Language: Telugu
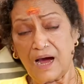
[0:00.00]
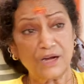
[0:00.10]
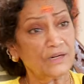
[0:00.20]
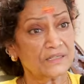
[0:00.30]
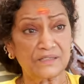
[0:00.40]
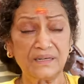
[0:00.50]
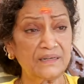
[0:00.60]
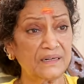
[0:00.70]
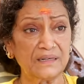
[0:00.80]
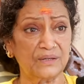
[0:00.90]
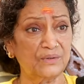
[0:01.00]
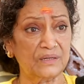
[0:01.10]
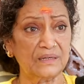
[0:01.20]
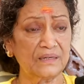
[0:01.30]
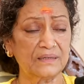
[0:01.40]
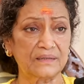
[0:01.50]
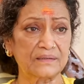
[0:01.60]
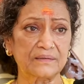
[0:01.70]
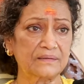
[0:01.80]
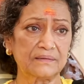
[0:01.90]
నాకు నచ్చినట్టే నేను
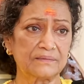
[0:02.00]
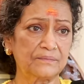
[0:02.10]
అంటే